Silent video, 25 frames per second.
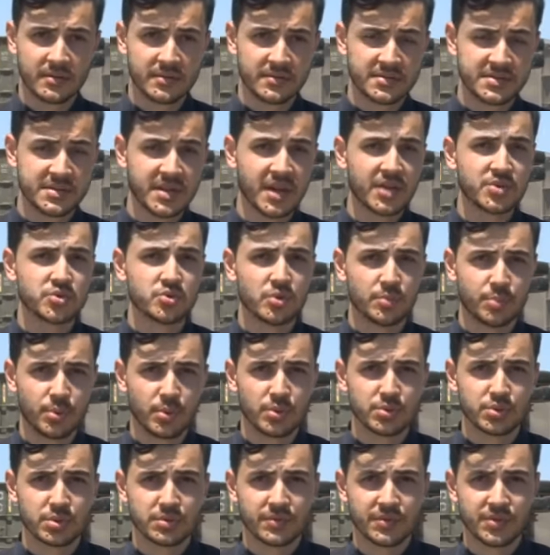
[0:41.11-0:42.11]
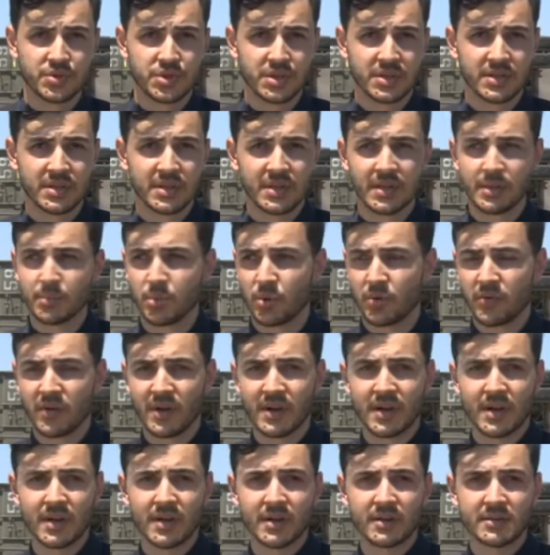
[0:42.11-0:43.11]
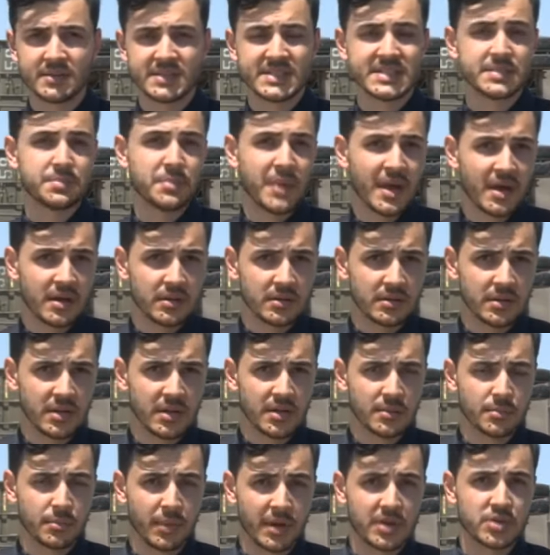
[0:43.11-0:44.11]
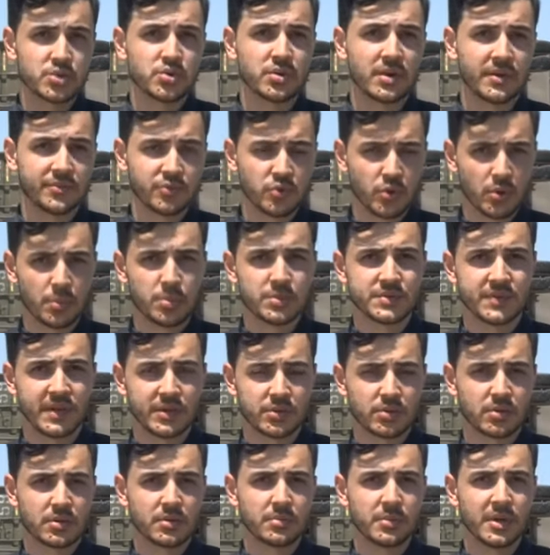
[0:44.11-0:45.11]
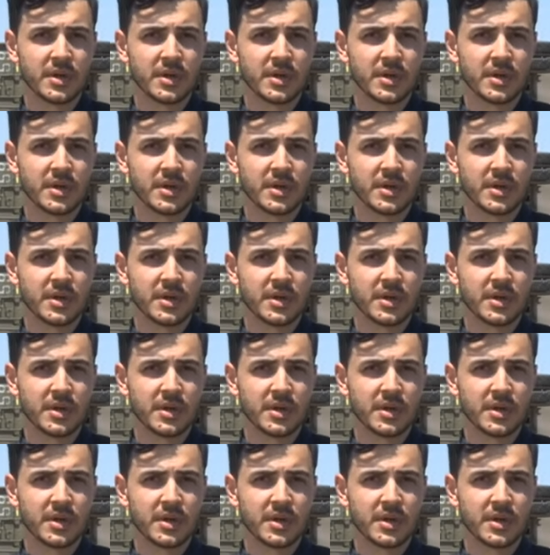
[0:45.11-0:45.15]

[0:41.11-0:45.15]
встречную полосу движения и буквально смял большой автобус, в котором,